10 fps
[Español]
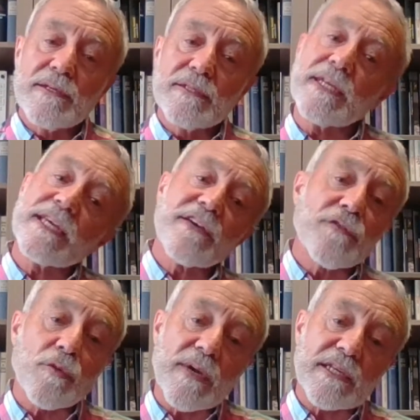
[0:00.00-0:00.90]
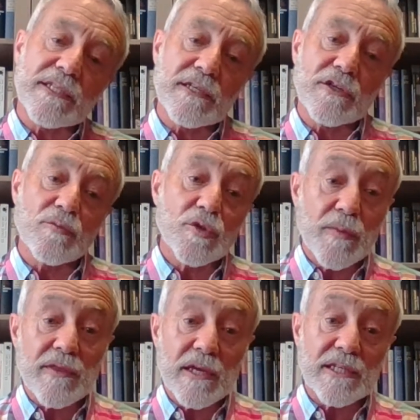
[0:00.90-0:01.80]
tienen que formarse como
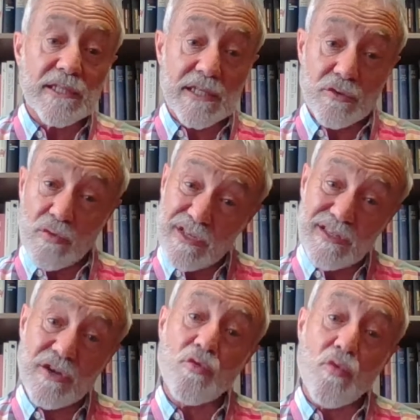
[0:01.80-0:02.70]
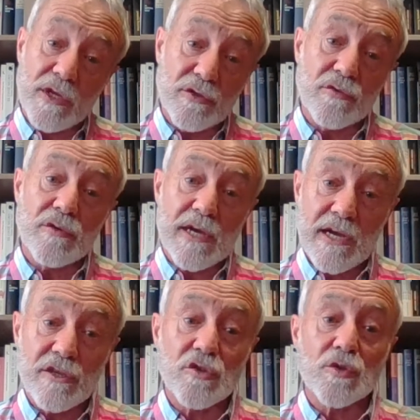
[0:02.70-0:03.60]
especialistas durante cuatro
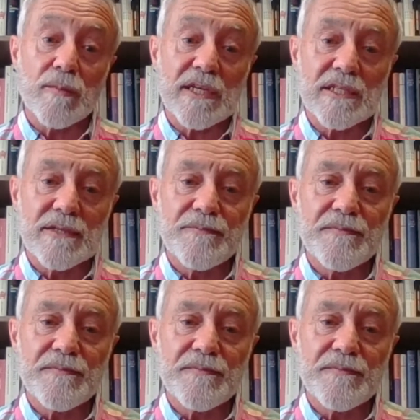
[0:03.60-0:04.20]
años más.